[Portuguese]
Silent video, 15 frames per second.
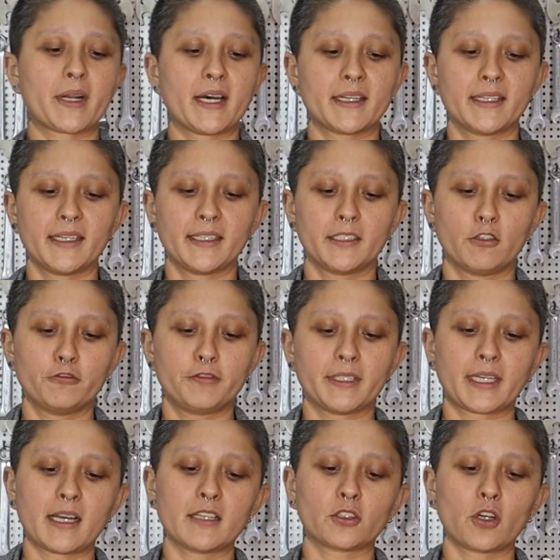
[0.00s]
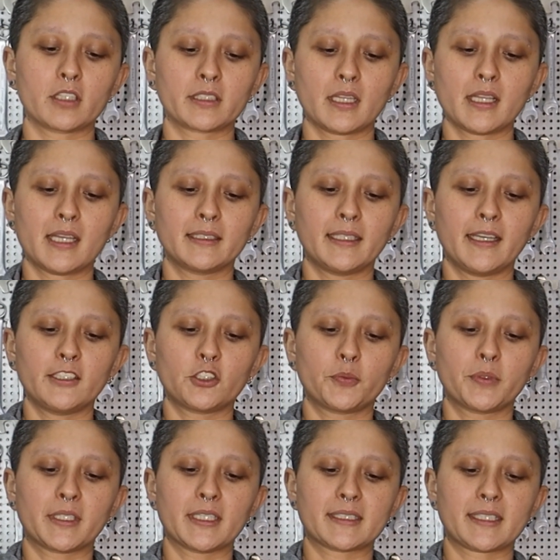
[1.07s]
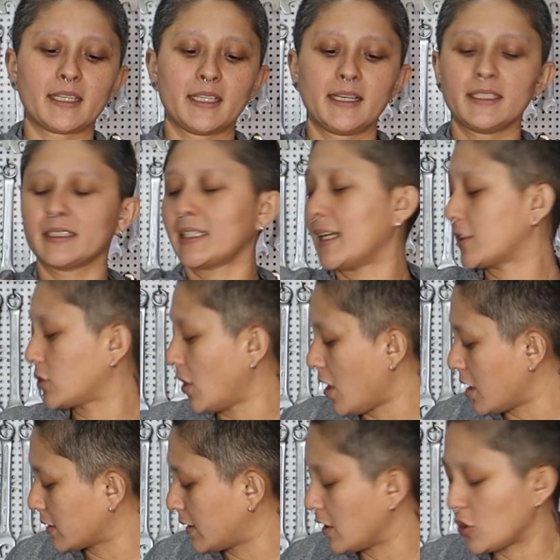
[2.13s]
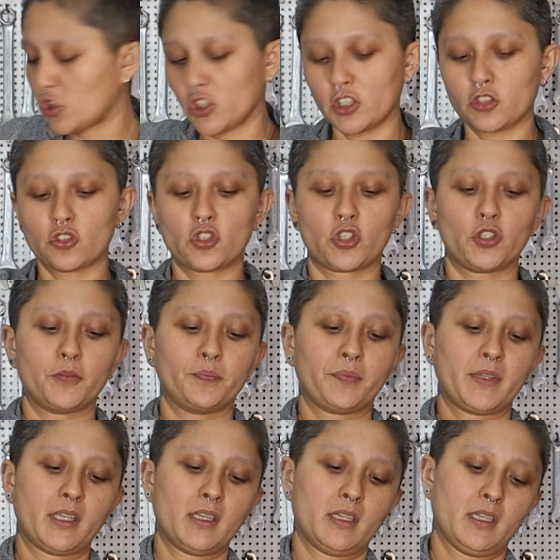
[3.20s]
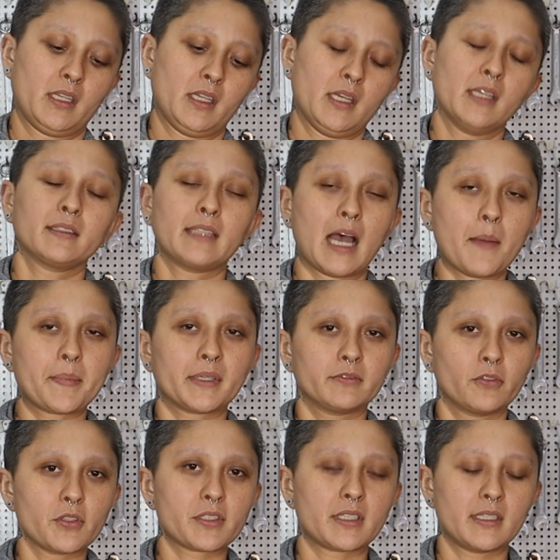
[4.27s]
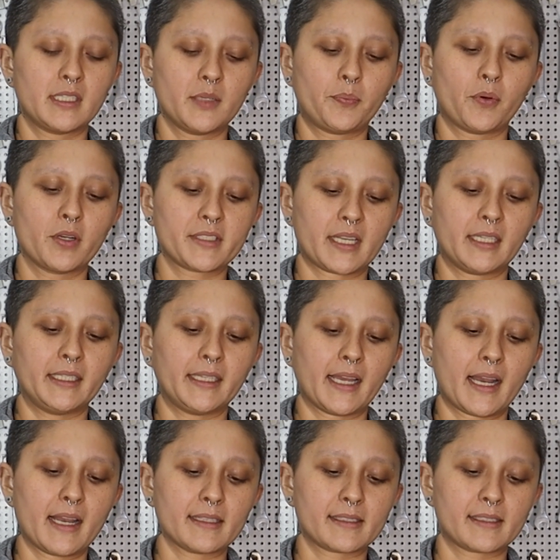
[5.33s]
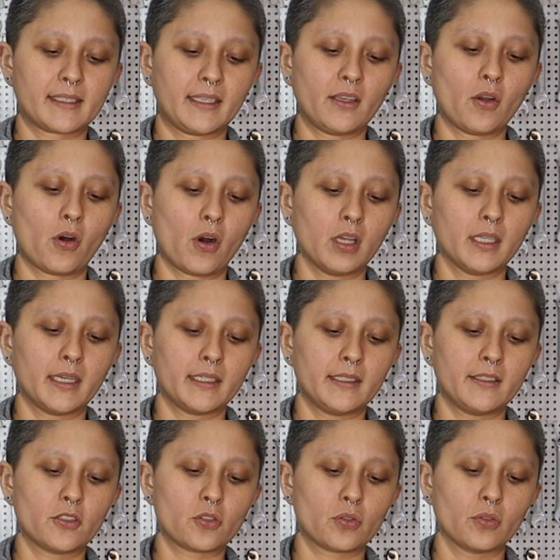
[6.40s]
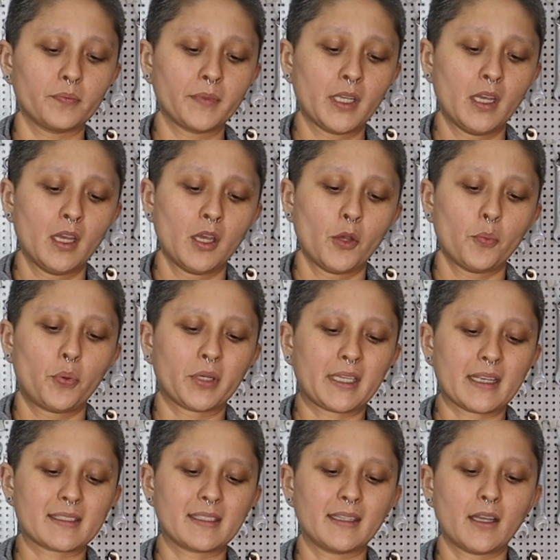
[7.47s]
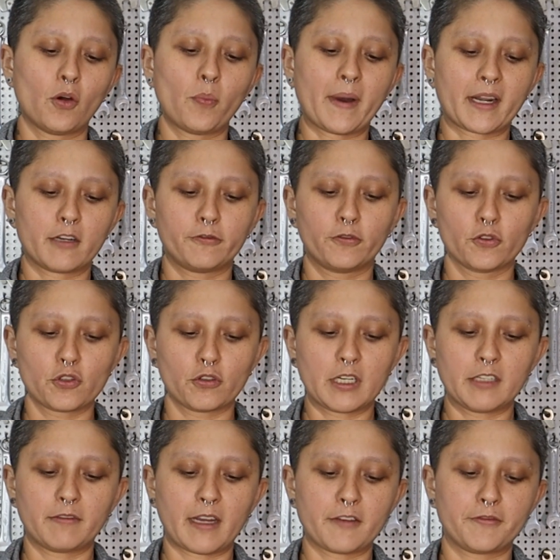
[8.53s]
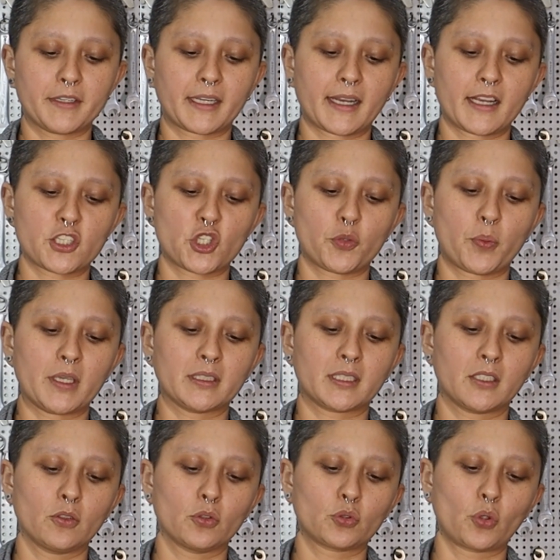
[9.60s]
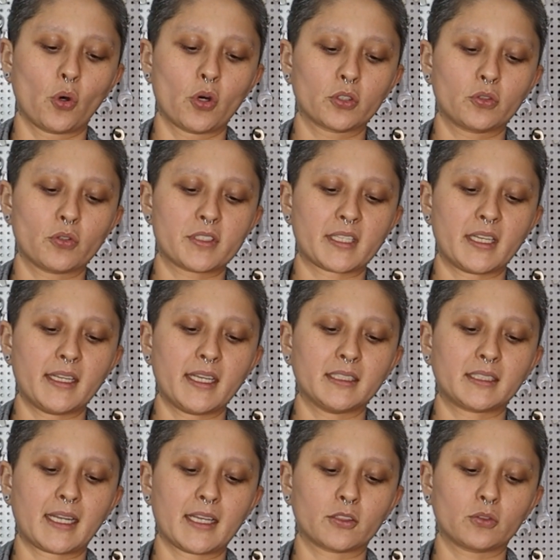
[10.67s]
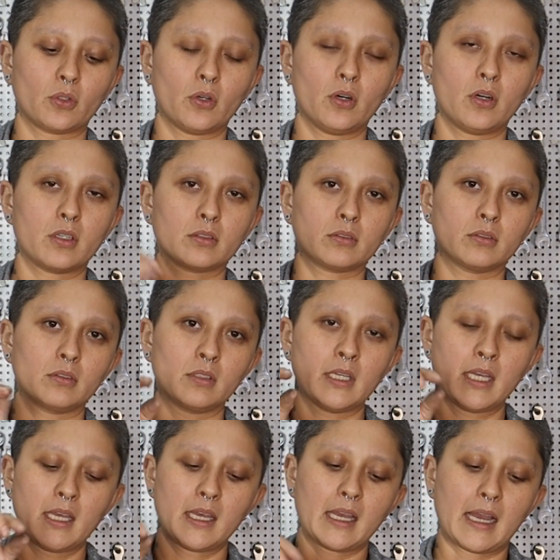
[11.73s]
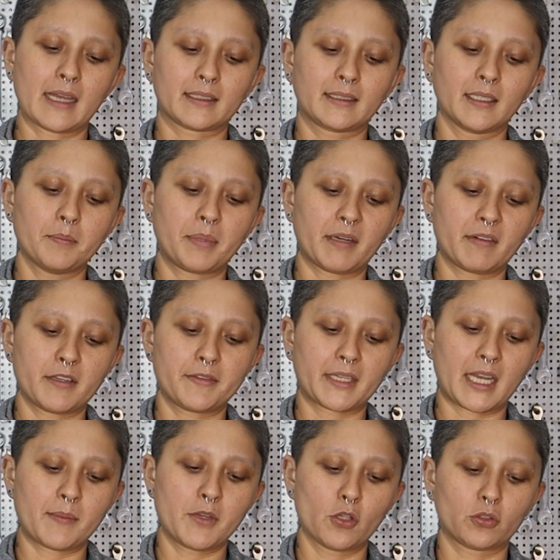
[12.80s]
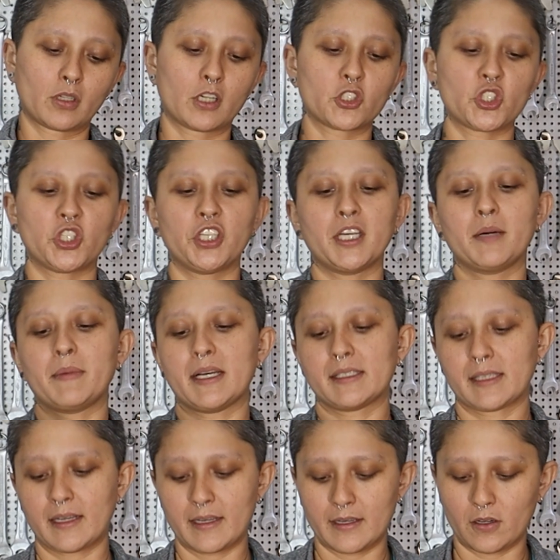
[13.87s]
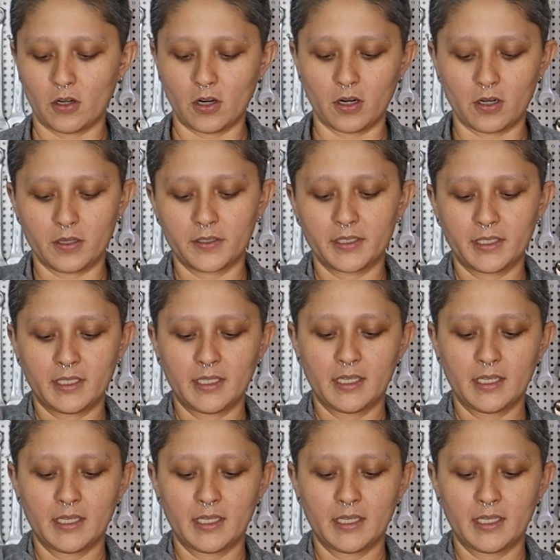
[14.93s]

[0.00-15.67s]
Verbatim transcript: para a aranha não ficar torta lá dentro, porque se ela entrar torta, gente, dá para você depois alinhar assim, enrola isso, porque senão o parafuso ele vai ficar tipo entrando torto. E se ele entrar torto, a tampa vai ficar meio tortinha, mas é, ó.